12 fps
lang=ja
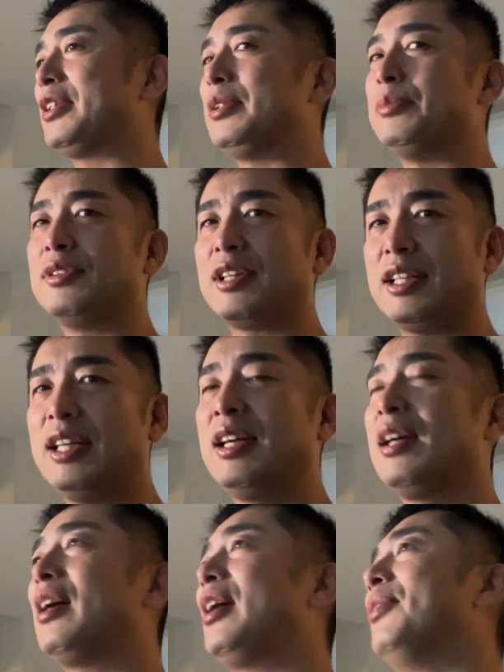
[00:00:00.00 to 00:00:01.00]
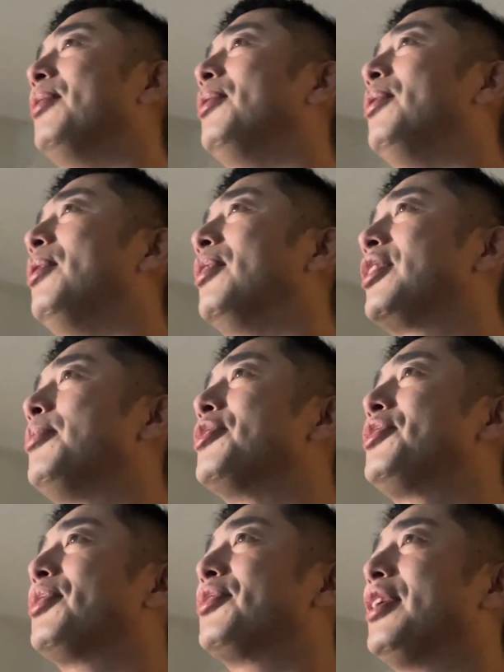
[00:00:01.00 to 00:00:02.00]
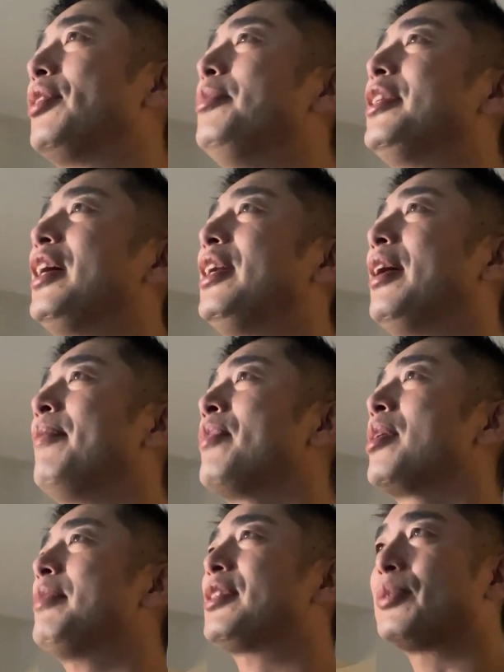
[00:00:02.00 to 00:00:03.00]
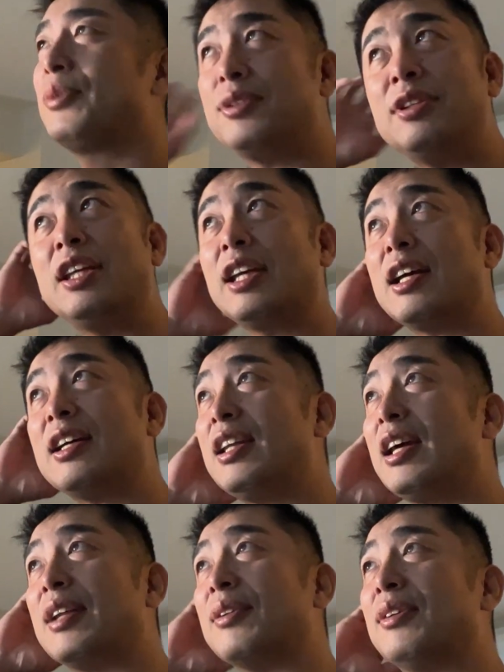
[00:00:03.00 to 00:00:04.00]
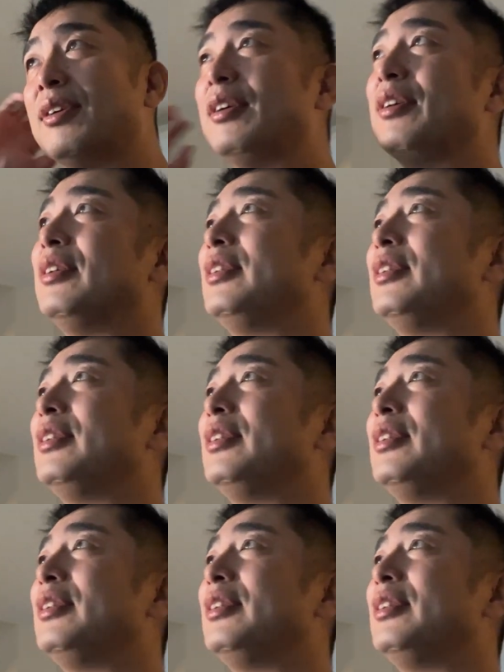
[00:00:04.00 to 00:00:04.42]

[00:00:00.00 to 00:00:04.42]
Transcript: 自分がねあの気持ちよくなるみたいな、まあ、そういう人間がねあの、